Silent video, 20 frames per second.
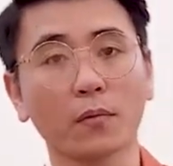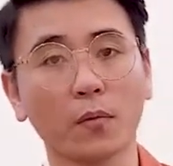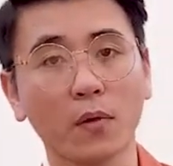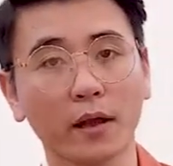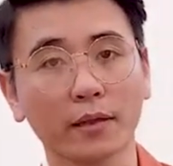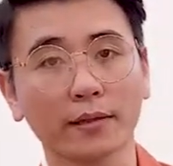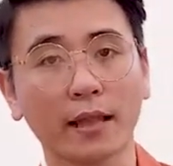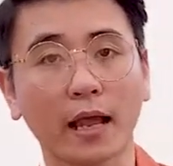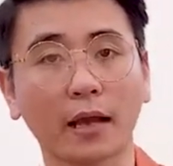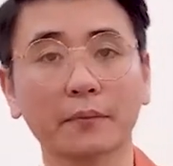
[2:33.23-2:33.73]

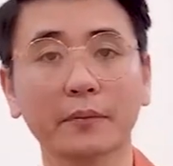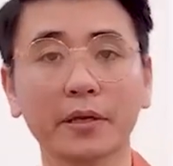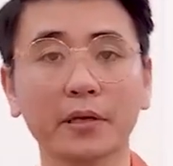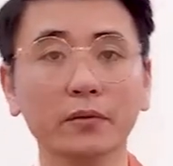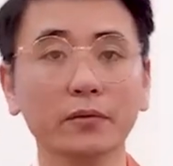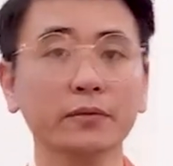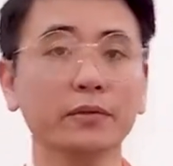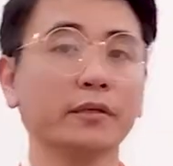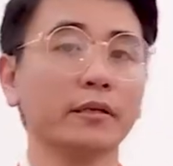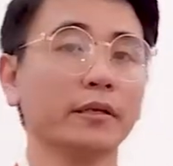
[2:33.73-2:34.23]
quà tặng biếu
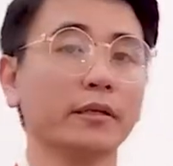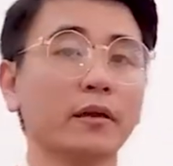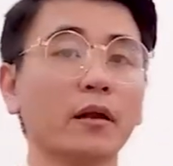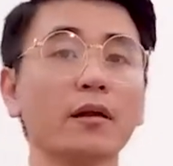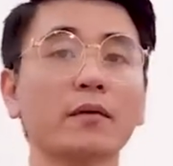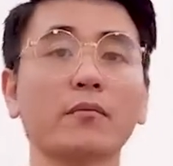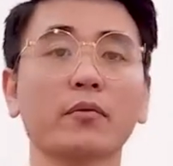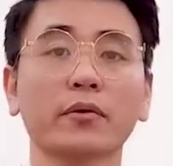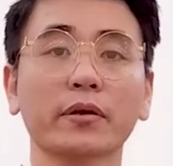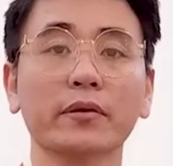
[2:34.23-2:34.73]
thì đó
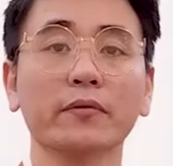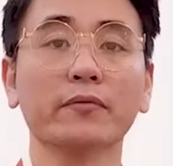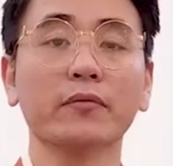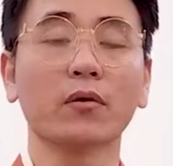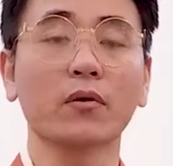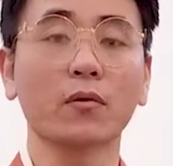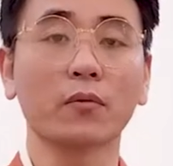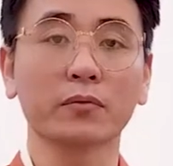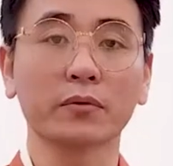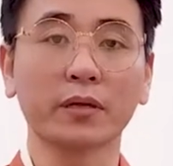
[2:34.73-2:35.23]
là một điều vô
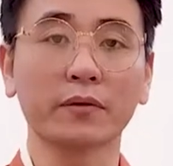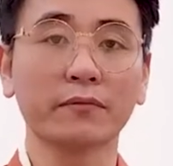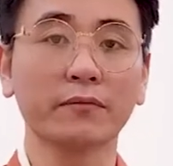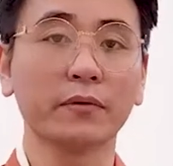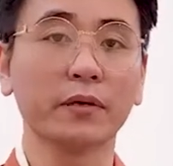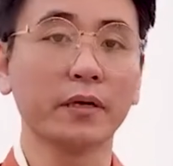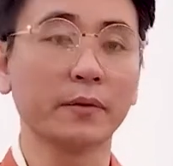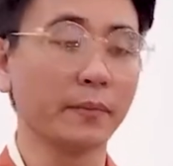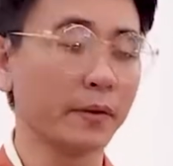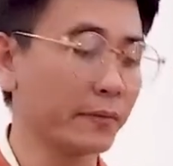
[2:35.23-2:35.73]
cùng tuyệt
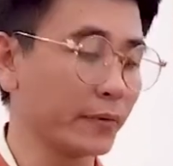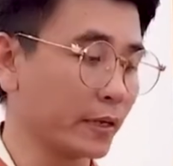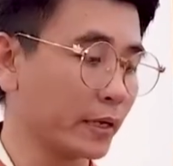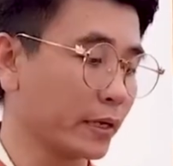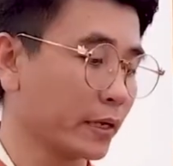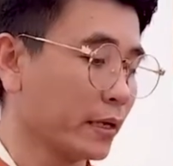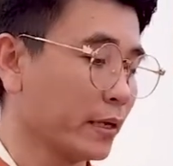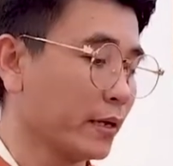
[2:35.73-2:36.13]
vời bởi vì